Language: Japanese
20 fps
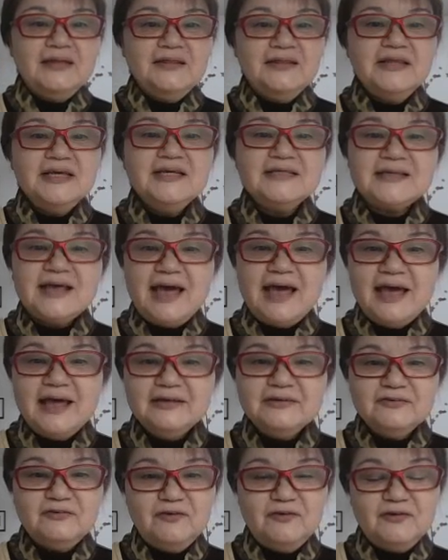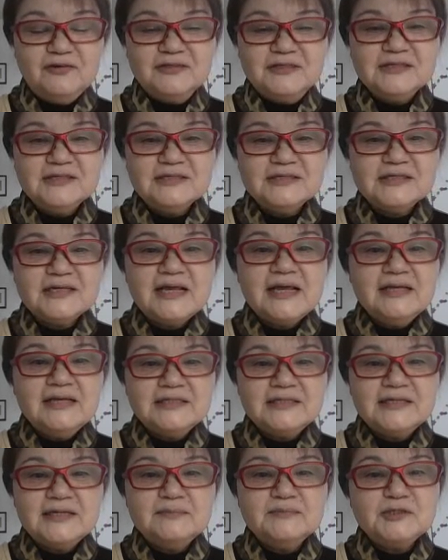These headphones
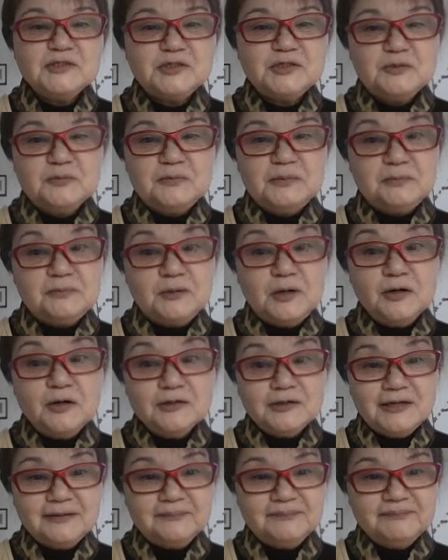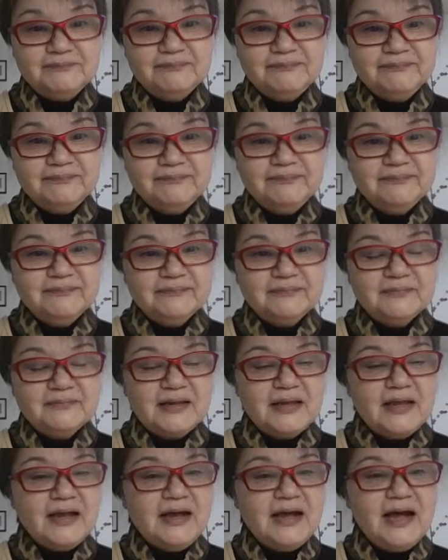seems to be broken.
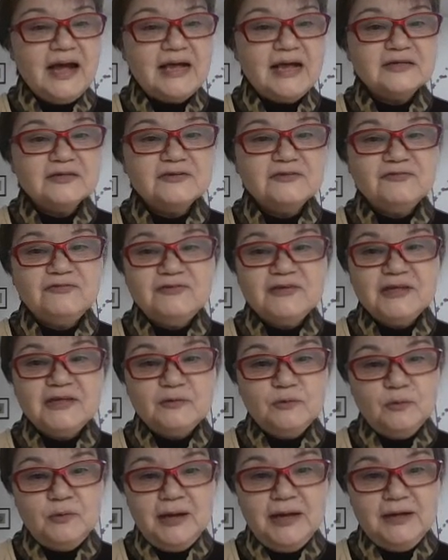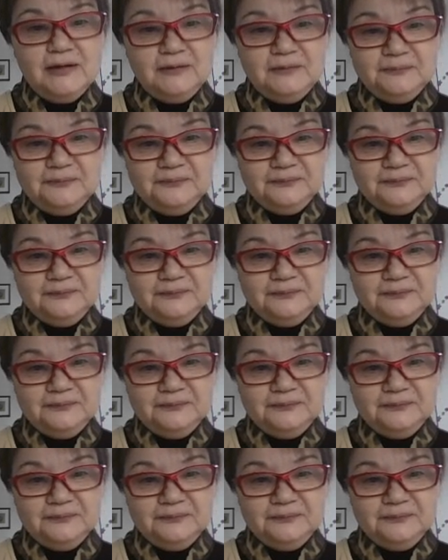I don't feel well.